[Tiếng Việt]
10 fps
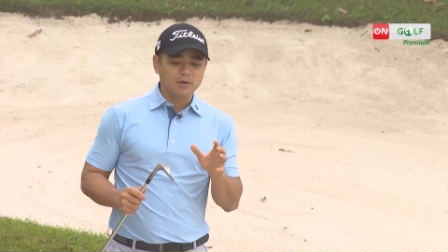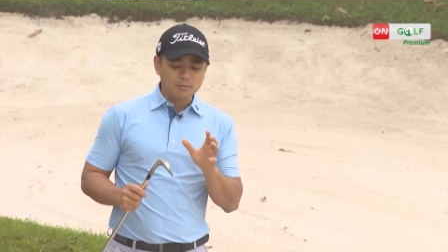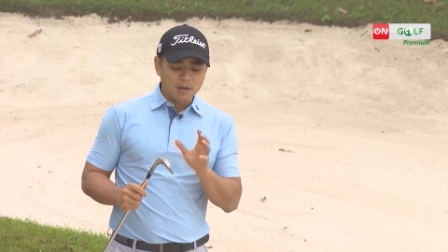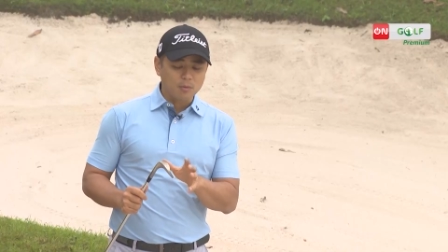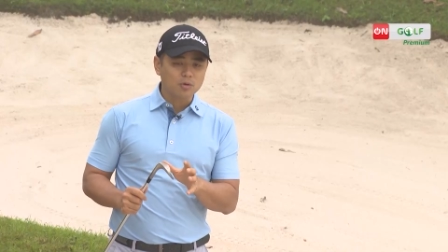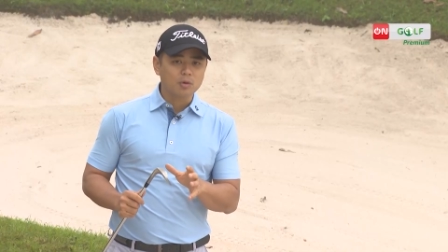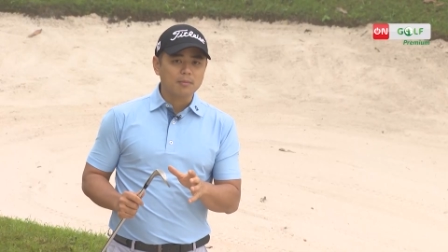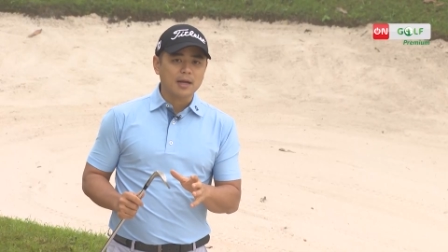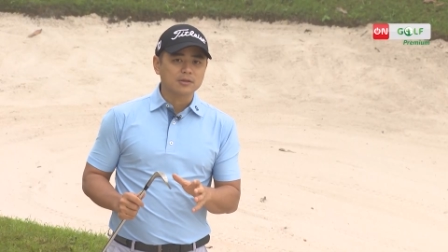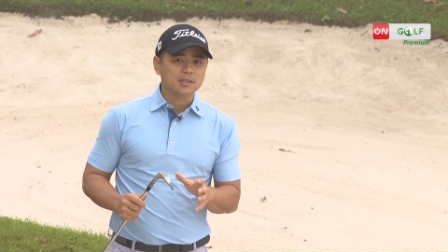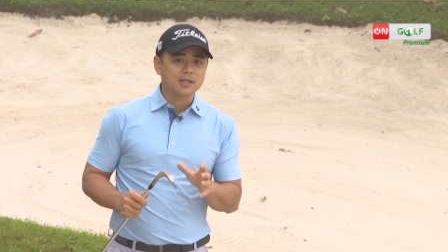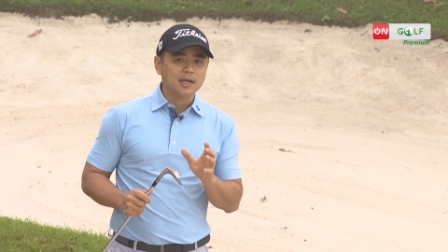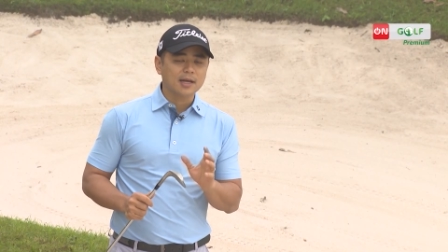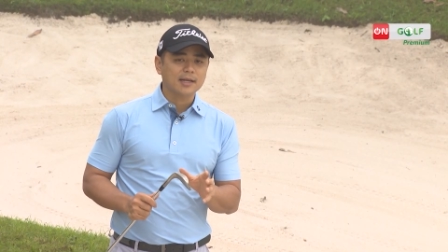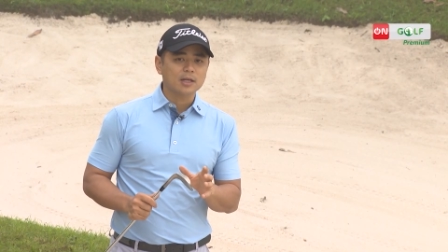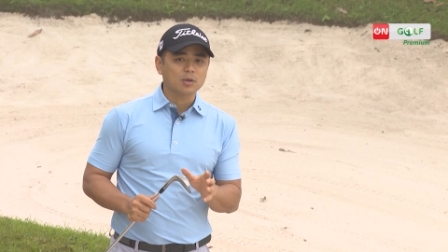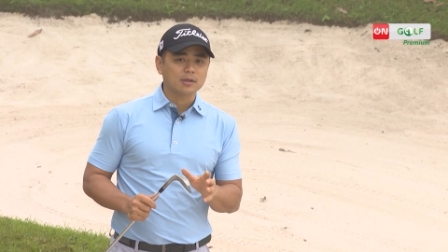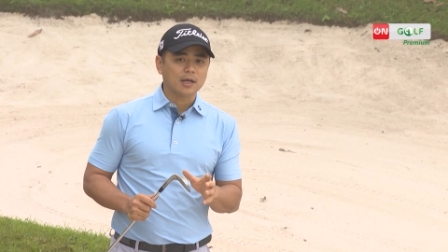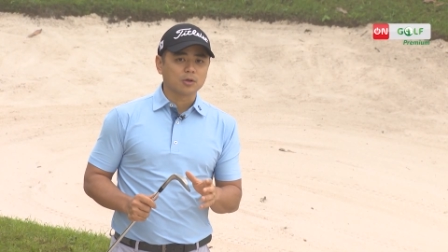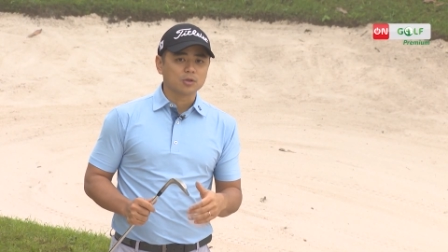với 14 độ bounce thì cây gậy kỹ
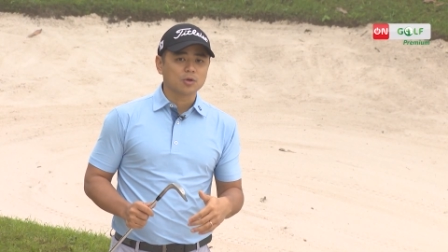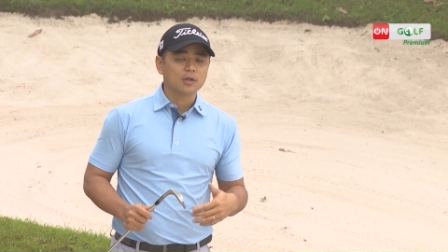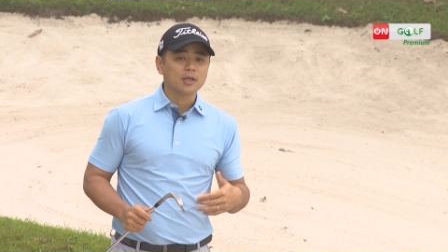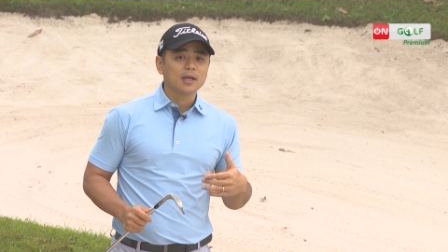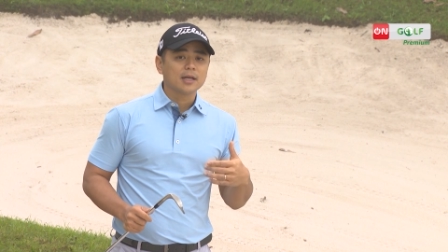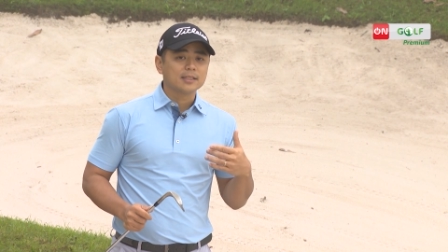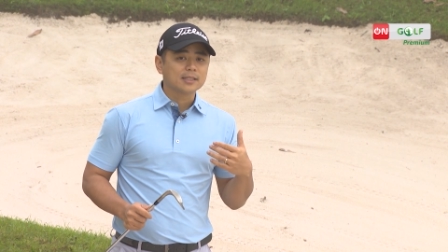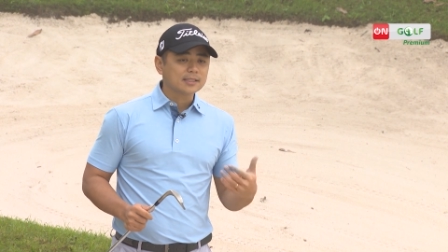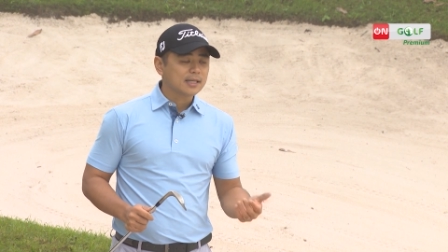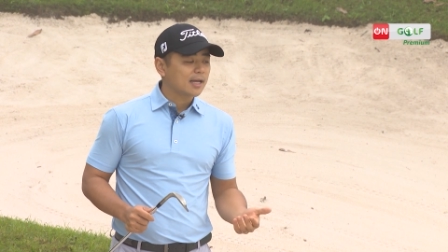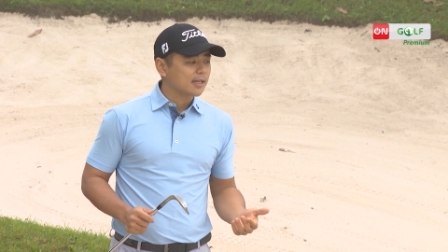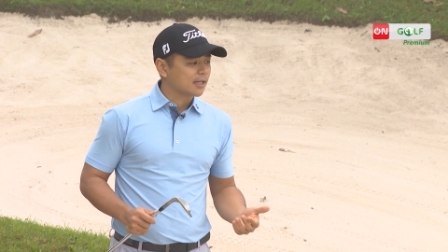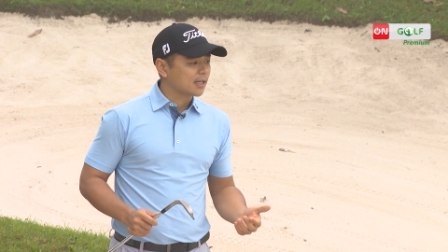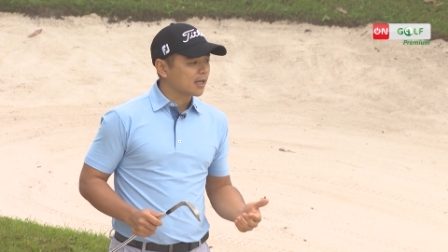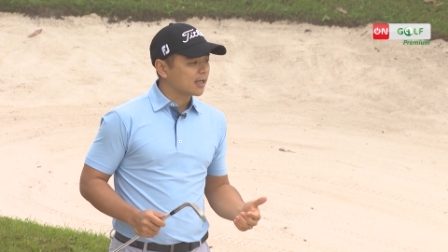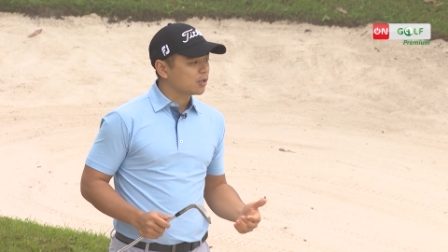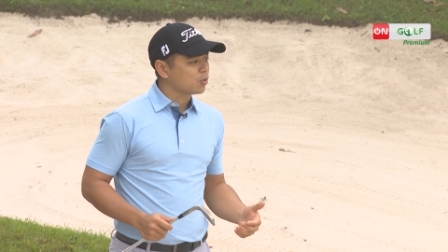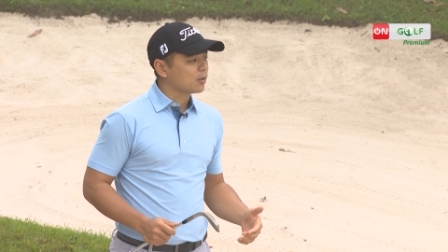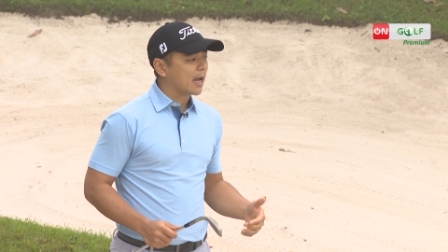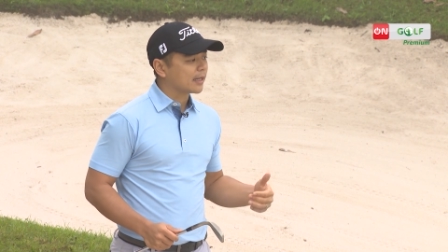thuật này của tôi rất dễ để thực hiện những
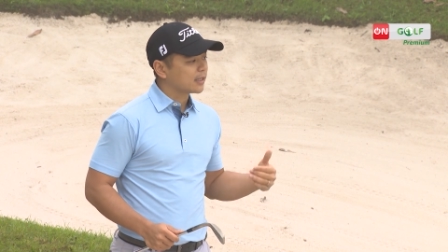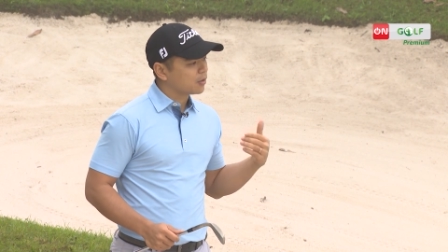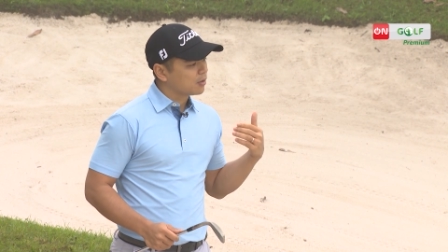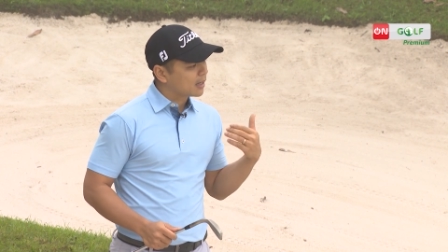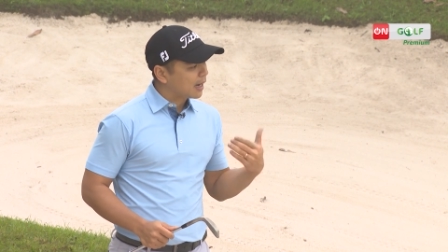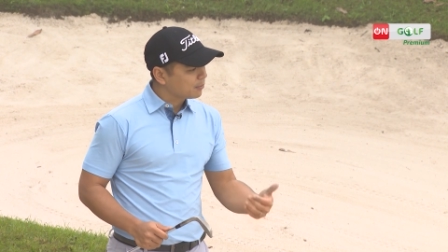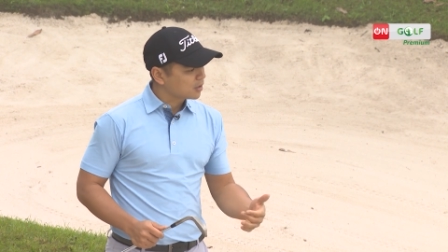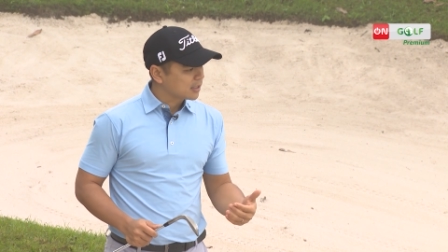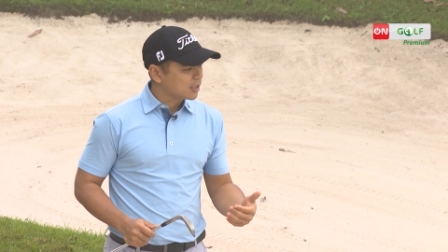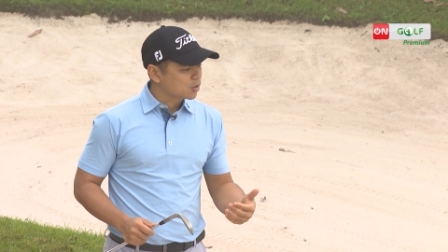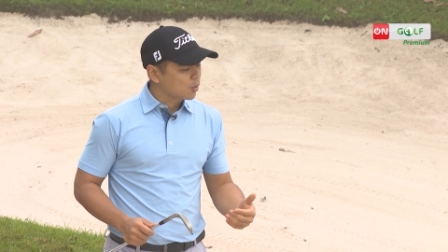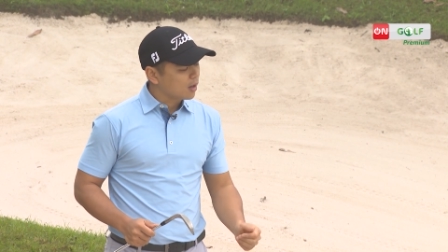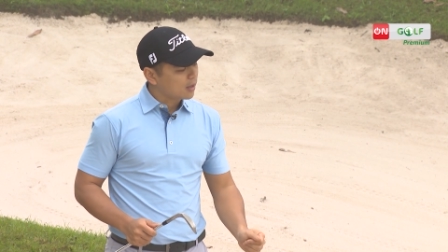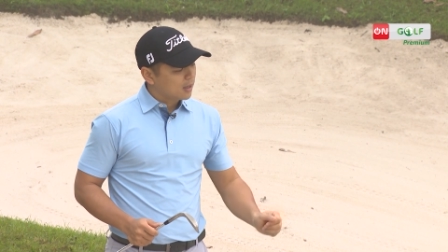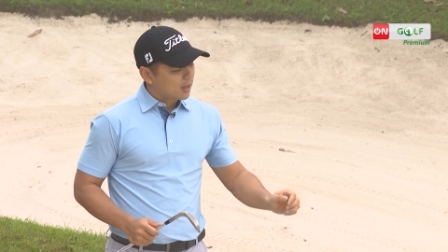cú đánh theo hướng cắm từ trên xuống